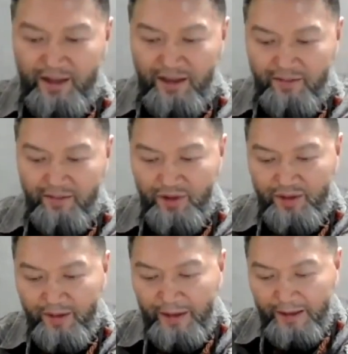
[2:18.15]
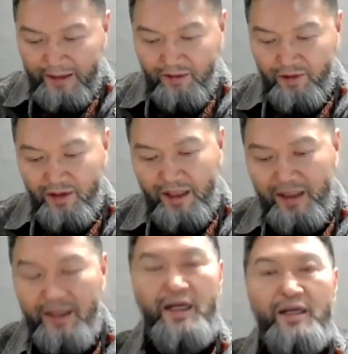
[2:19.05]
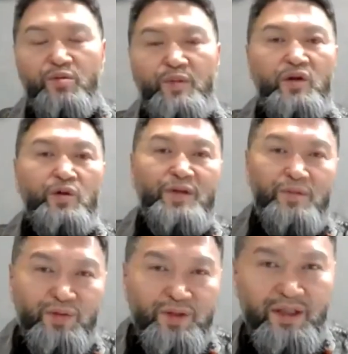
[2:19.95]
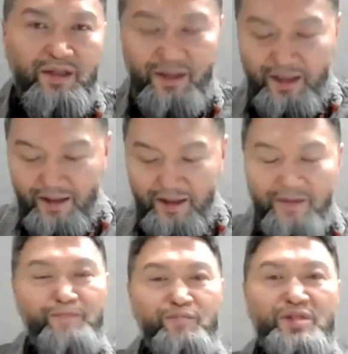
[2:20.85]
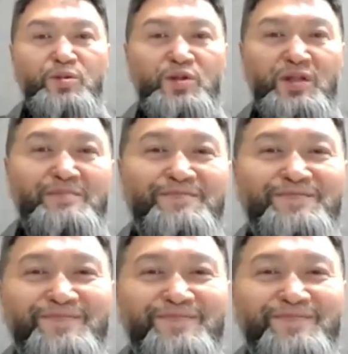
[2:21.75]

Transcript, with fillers: да, будем какой-то оригинальная упаковка будет, говорят. Посмотрим.